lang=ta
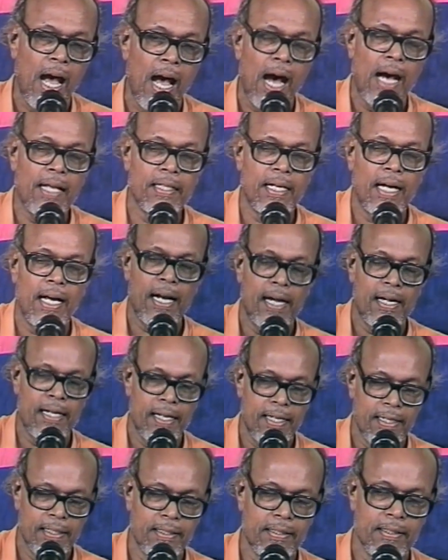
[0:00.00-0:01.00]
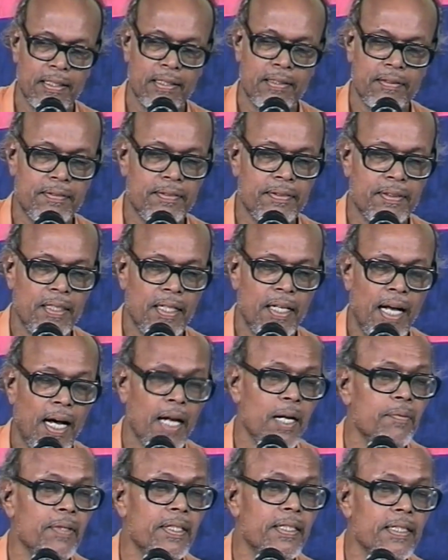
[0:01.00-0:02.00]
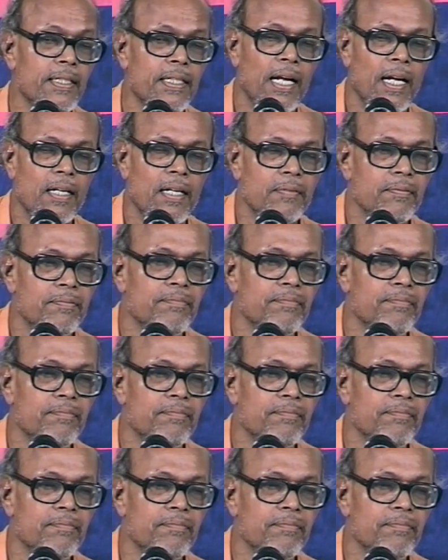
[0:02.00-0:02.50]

அது அறநறிந்து அறம் எதுன்றார்